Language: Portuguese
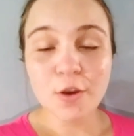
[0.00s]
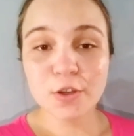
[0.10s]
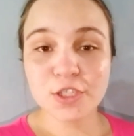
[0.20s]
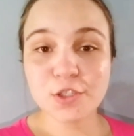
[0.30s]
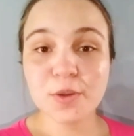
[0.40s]

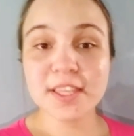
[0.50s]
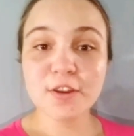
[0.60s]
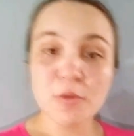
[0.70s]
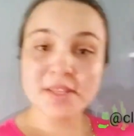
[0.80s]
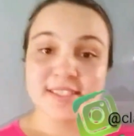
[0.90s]
Hoje estou aqui
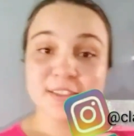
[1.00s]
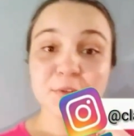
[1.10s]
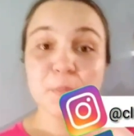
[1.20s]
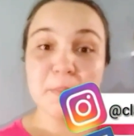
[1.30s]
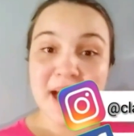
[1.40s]

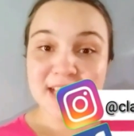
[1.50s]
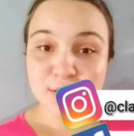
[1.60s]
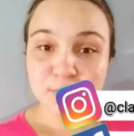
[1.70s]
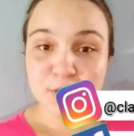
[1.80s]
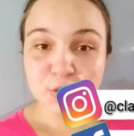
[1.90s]
começando
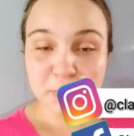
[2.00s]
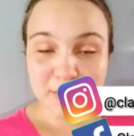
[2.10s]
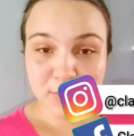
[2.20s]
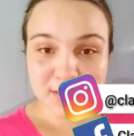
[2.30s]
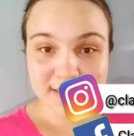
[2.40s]
mais um vídeo
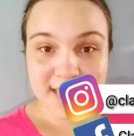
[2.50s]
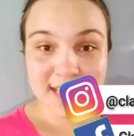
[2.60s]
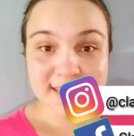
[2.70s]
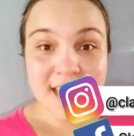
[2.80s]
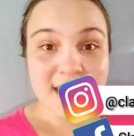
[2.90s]
pra
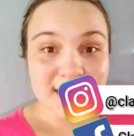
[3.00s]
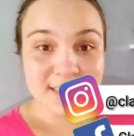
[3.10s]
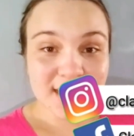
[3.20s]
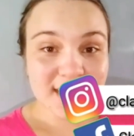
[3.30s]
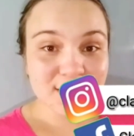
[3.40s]
vocês. E,
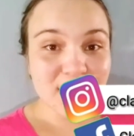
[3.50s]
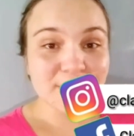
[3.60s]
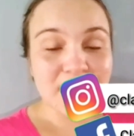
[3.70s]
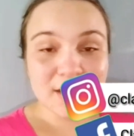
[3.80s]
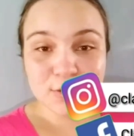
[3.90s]
gente,
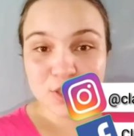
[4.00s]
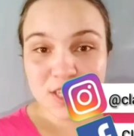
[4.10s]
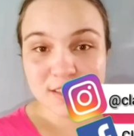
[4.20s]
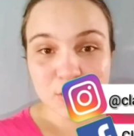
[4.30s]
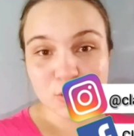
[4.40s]
há vários
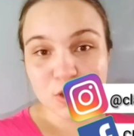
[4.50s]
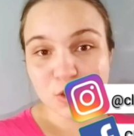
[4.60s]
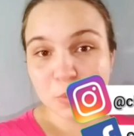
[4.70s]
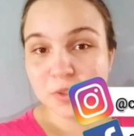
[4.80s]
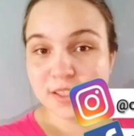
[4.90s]
dias que eu só
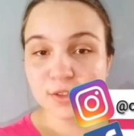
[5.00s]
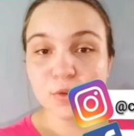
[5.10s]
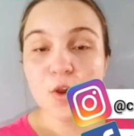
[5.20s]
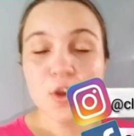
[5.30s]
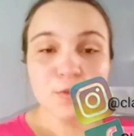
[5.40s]
estou
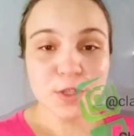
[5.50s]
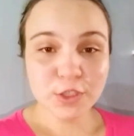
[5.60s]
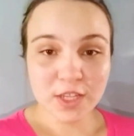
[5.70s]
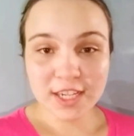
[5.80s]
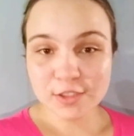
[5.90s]
postando
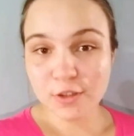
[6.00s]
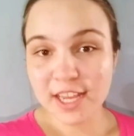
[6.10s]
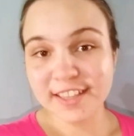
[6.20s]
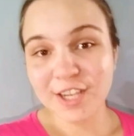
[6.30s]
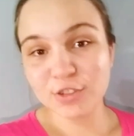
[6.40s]
vídeo
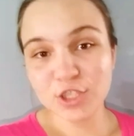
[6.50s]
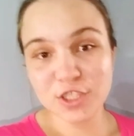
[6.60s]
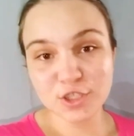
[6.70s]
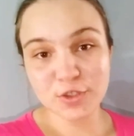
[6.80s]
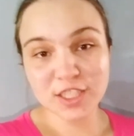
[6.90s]
relacionado à
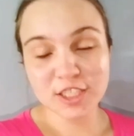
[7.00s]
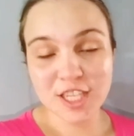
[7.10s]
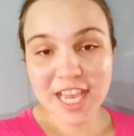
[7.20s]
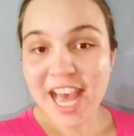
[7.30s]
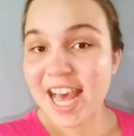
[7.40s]
rotina de dona
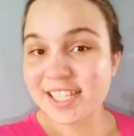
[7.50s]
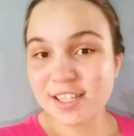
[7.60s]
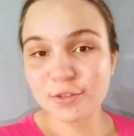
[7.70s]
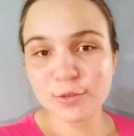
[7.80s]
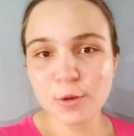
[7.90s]
de
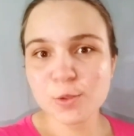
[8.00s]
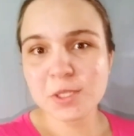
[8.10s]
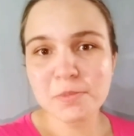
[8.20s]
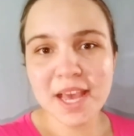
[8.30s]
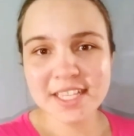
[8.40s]
casa, não
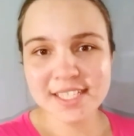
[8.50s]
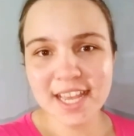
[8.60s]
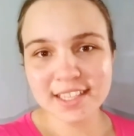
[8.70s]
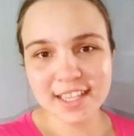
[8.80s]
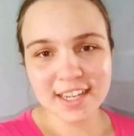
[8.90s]
trouxe mais
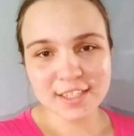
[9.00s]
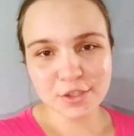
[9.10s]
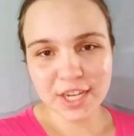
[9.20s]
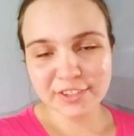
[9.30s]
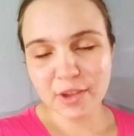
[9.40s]
nada
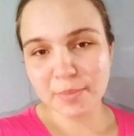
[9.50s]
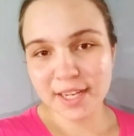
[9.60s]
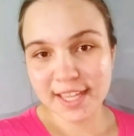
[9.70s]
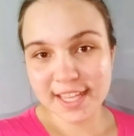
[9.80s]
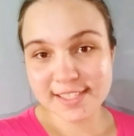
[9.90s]
relacionado à
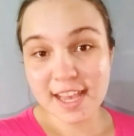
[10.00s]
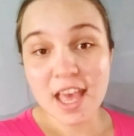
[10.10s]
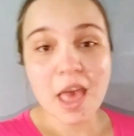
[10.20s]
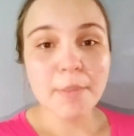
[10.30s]
beleza.